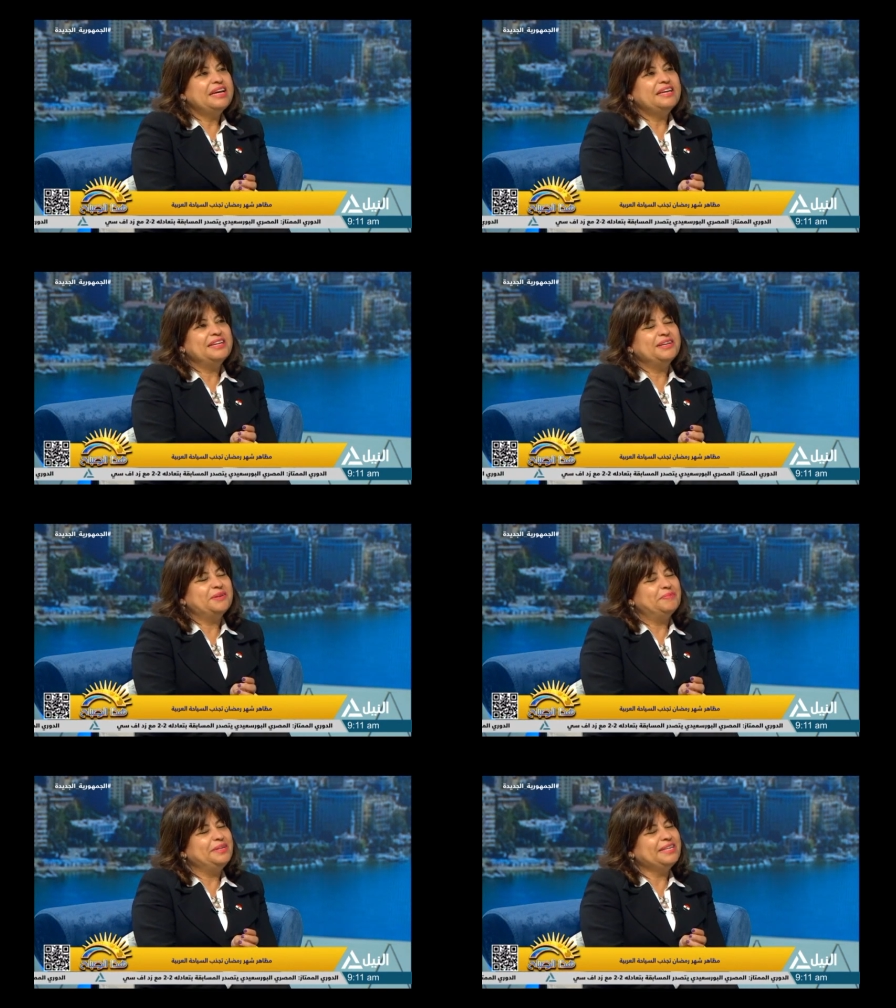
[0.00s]

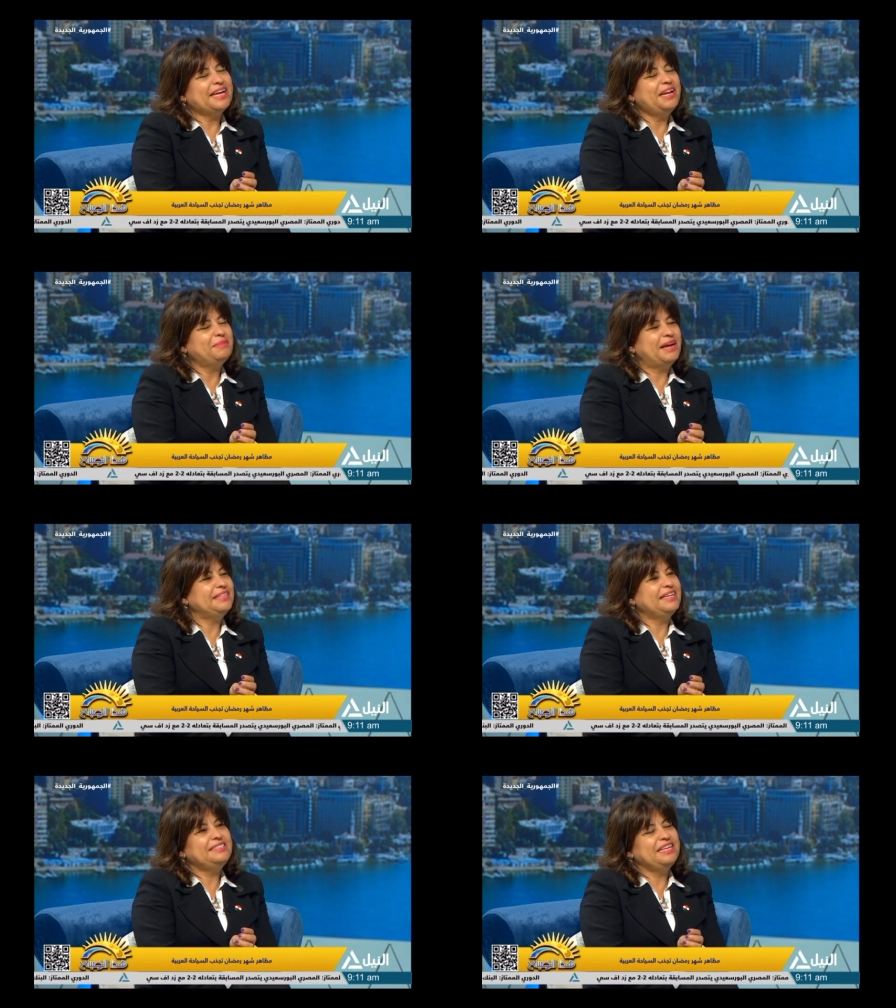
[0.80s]
آه، بنتكلم عن
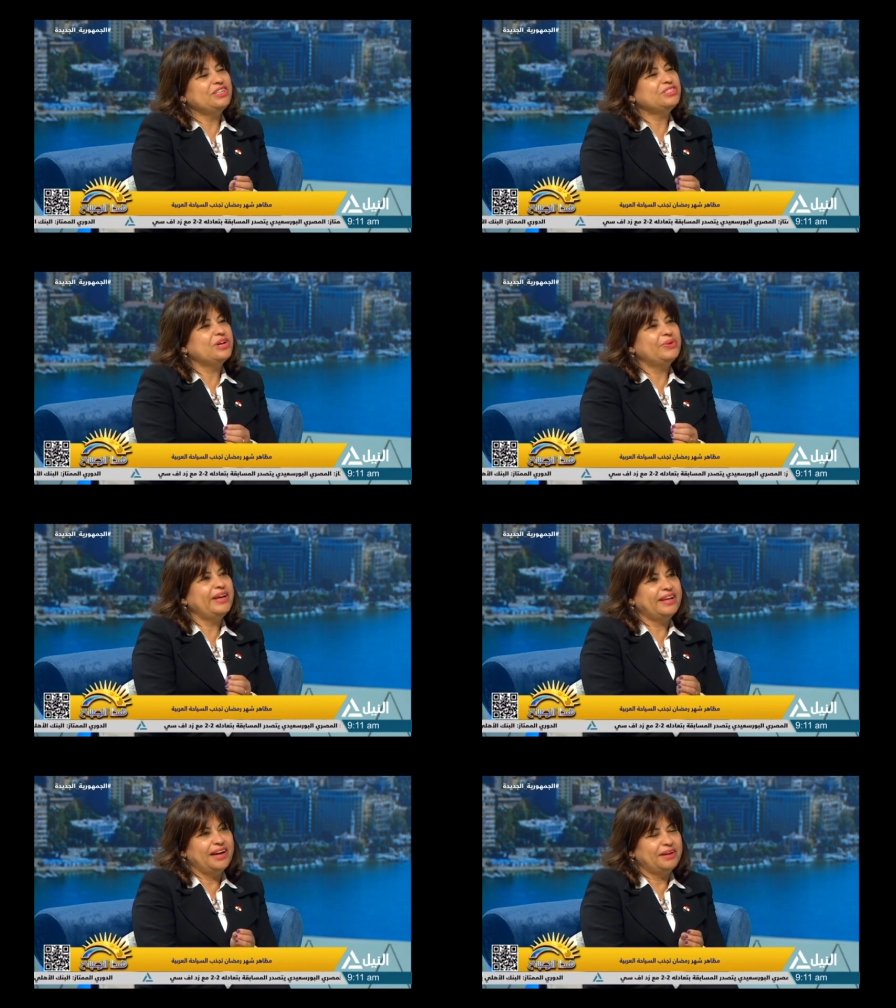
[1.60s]
ان
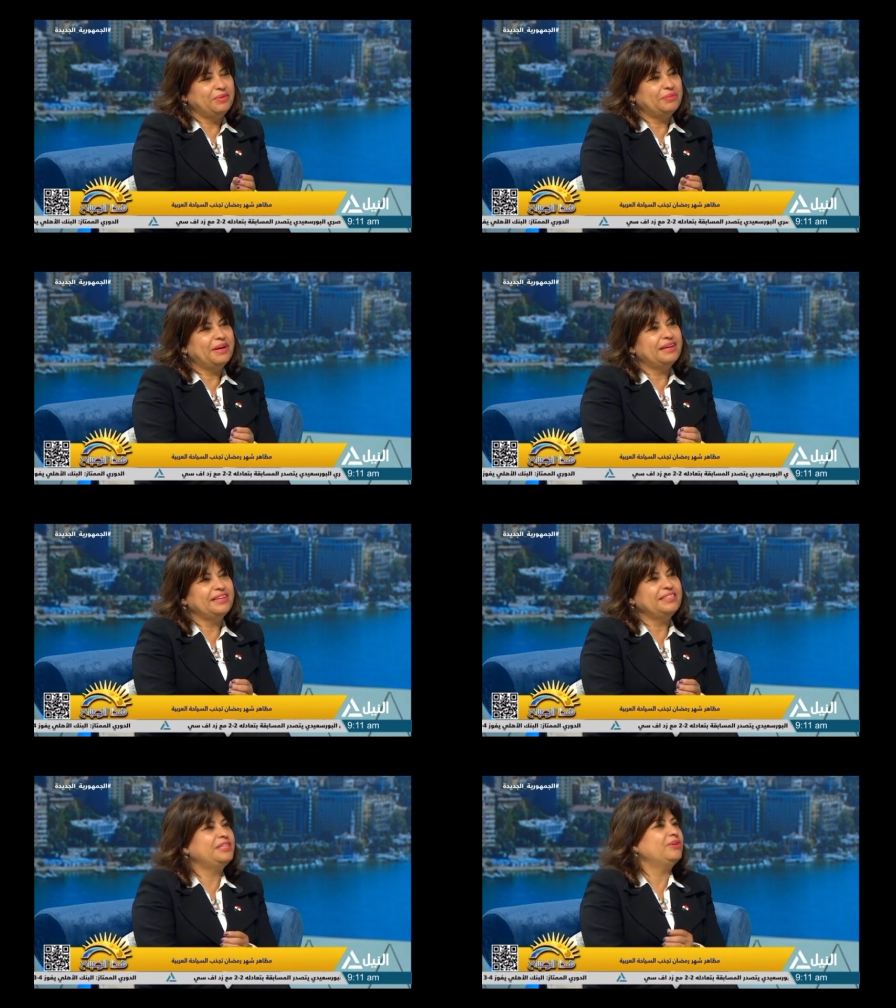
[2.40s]
شوارع
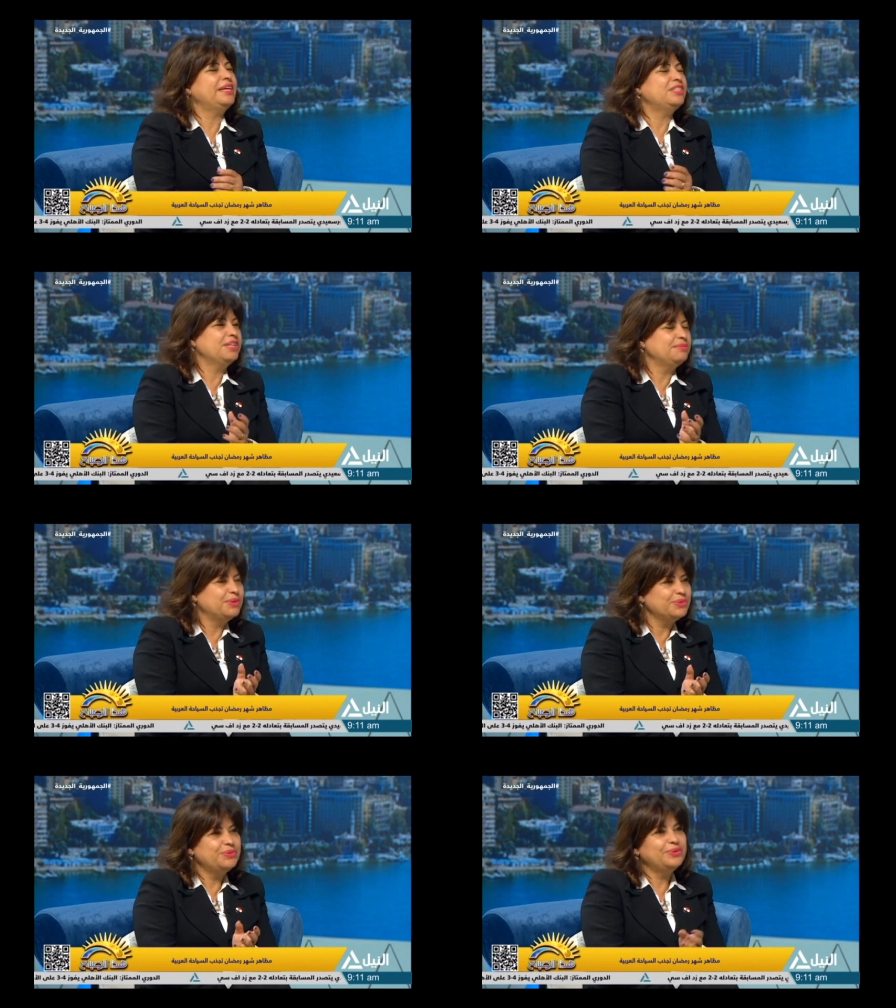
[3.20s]
بيبقى الديكوريشن
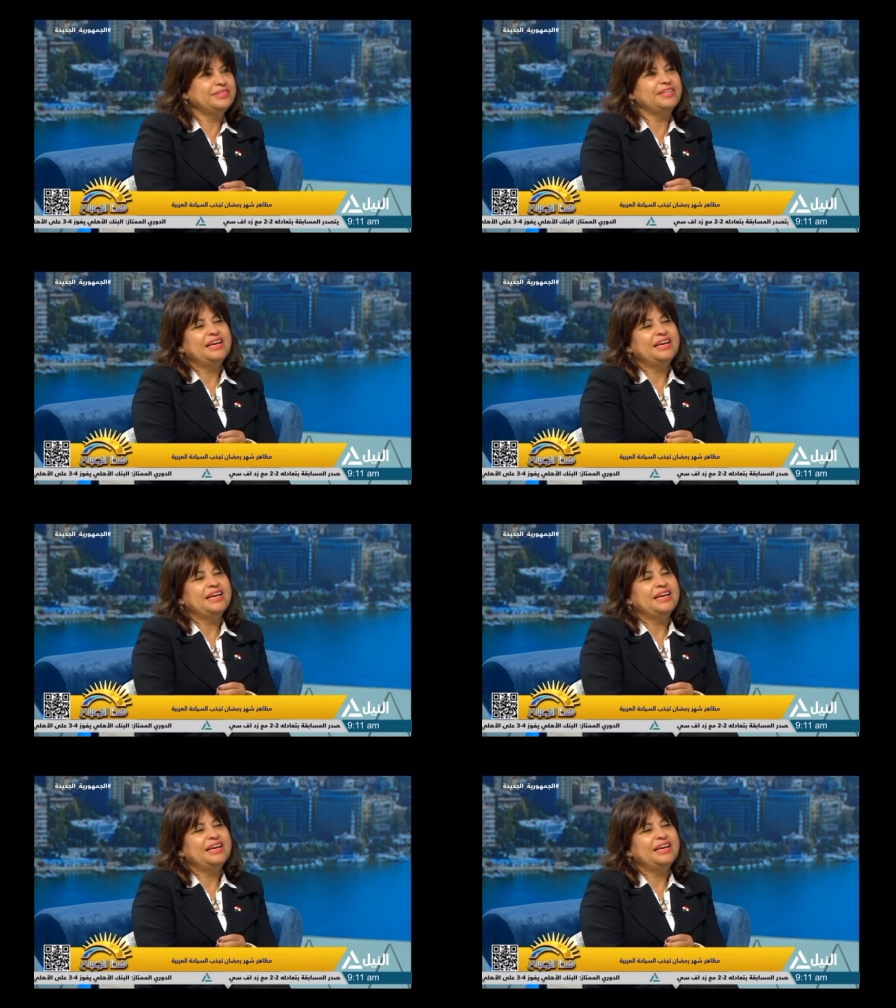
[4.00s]
موجود